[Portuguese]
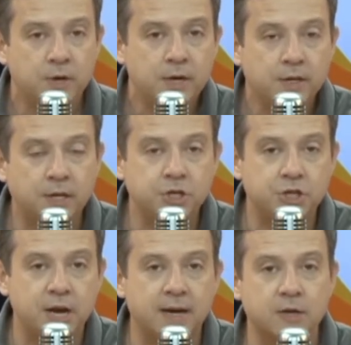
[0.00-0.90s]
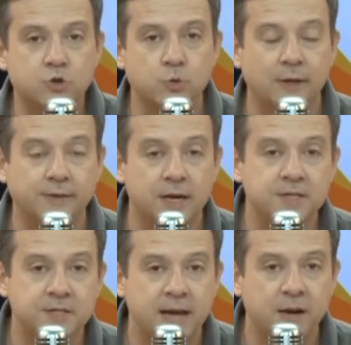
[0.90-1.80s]
que chega à sua
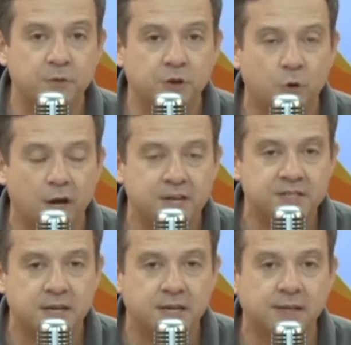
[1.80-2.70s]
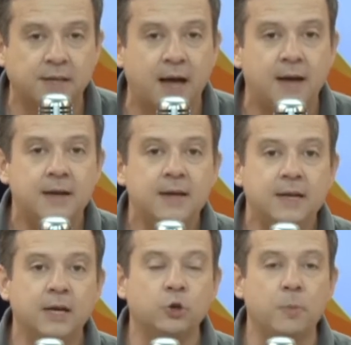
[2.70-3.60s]
terceira vitória seguida
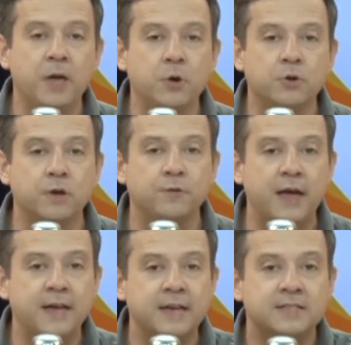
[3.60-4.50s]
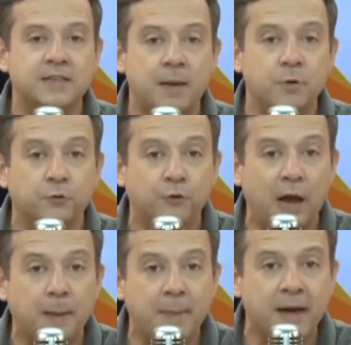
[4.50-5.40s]
e domingo que vem recebe o
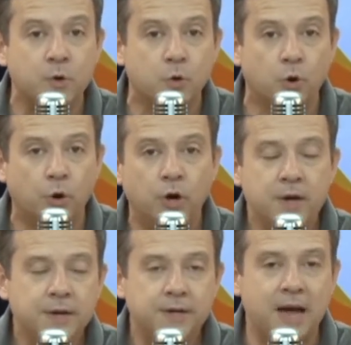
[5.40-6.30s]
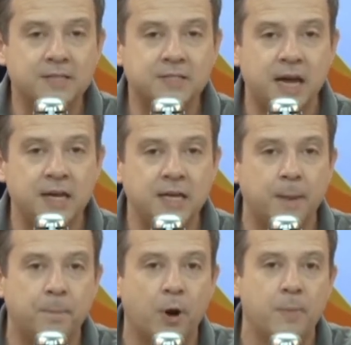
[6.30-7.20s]
Flamengo na
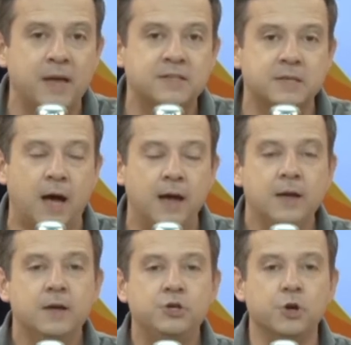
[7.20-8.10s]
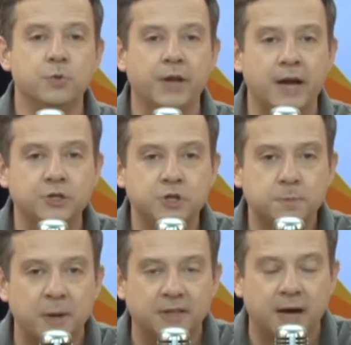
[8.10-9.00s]
Serrinha promessa de um grande
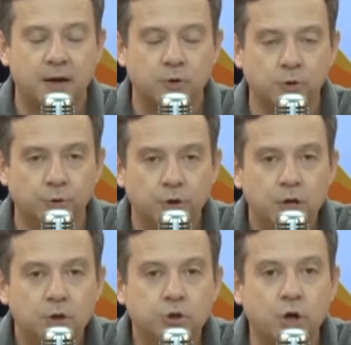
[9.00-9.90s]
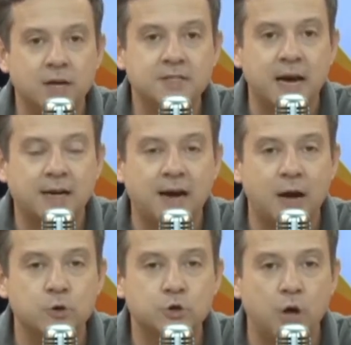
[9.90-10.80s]
espetáculo. José
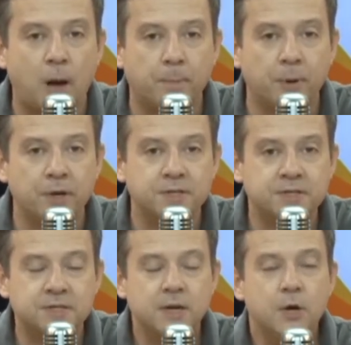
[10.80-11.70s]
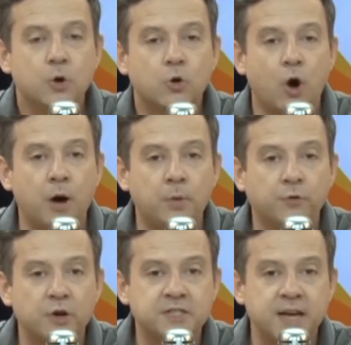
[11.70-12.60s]
Carlos Lopes, como
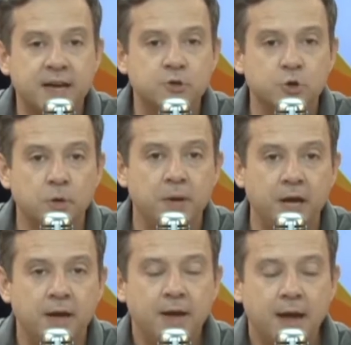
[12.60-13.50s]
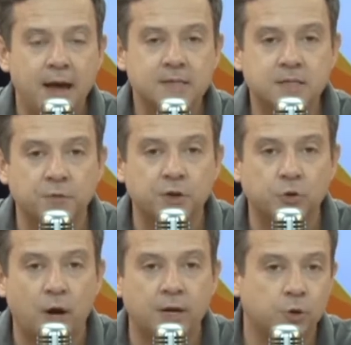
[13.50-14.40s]
você resume essa
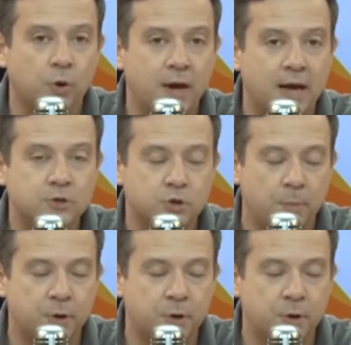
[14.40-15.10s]
vitória do Goiás sobre o